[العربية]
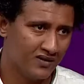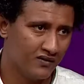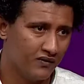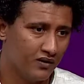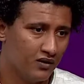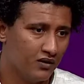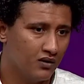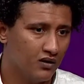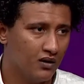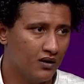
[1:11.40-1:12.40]
اسف
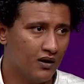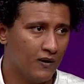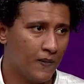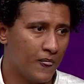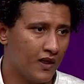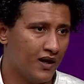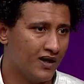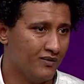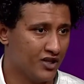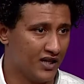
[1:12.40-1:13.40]

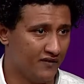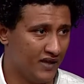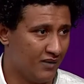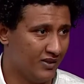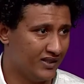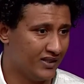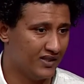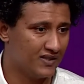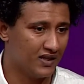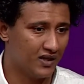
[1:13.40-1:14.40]
انا مش عارف انا عملت
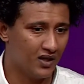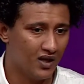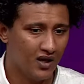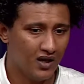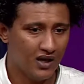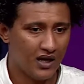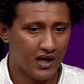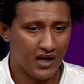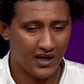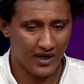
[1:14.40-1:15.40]
كده ازاي
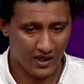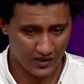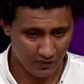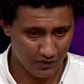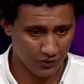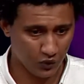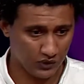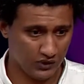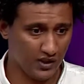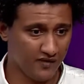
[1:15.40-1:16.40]
انا اعصابي
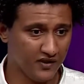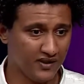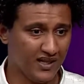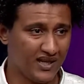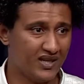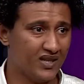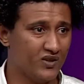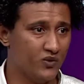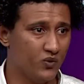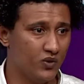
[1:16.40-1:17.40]
متوتره الفتره الاخيره
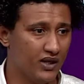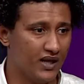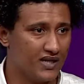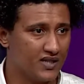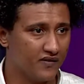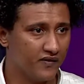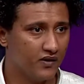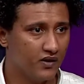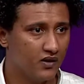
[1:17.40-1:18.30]
دي وللاسف